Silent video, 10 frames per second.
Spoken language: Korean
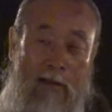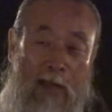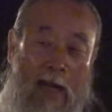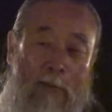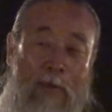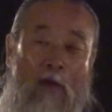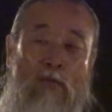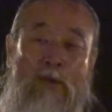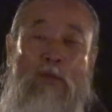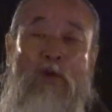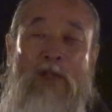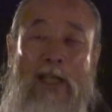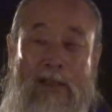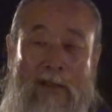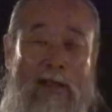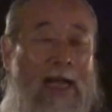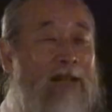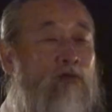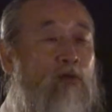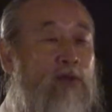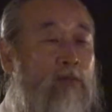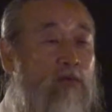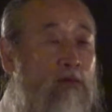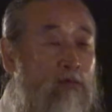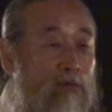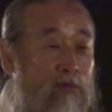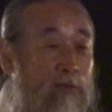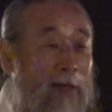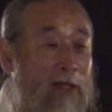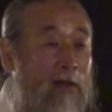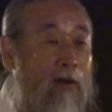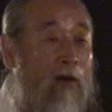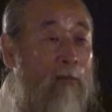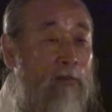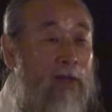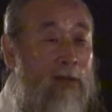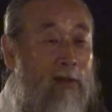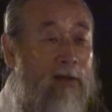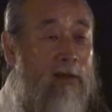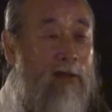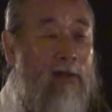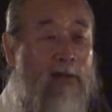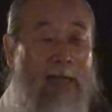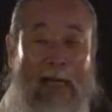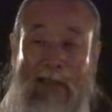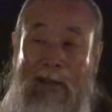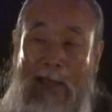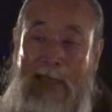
내가 배움이 모질해서 할 수 없이 무릎 꿇을 수밖에 없는 그런 환경에